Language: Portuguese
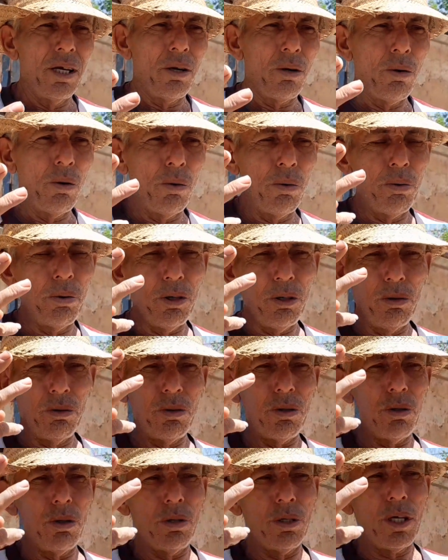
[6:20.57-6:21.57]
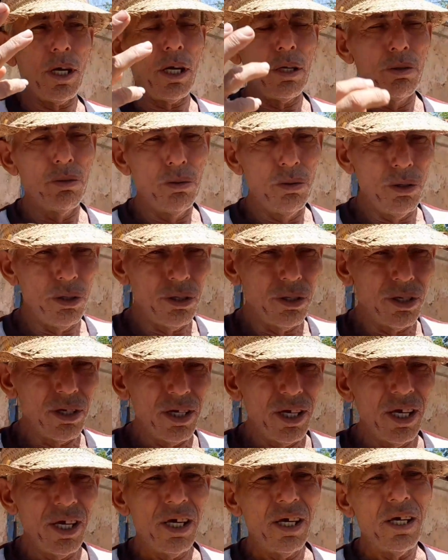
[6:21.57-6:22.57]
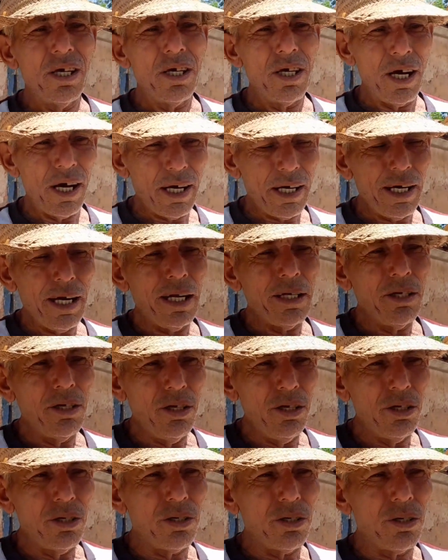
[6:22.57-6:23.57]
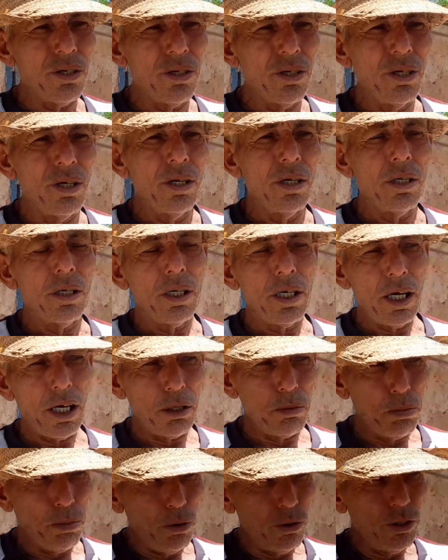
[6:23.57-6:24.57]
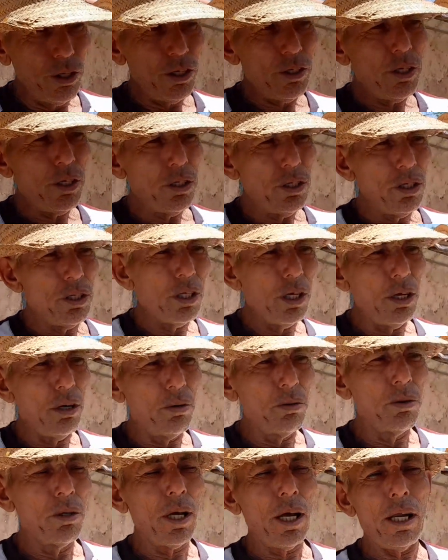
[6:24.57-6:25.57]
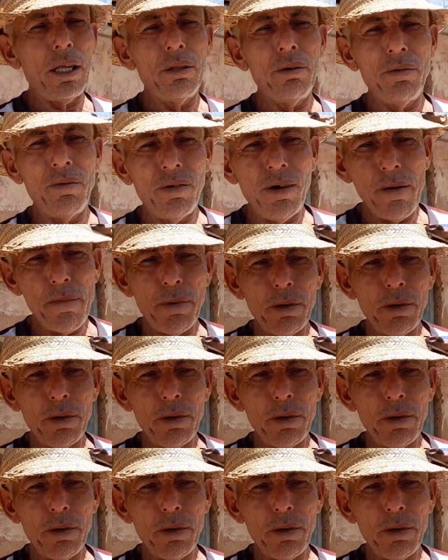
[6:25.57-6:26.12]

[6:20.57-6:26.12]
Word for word: Confie no Senhor Jesus e acredite que as bonanças de Deus, ela não vem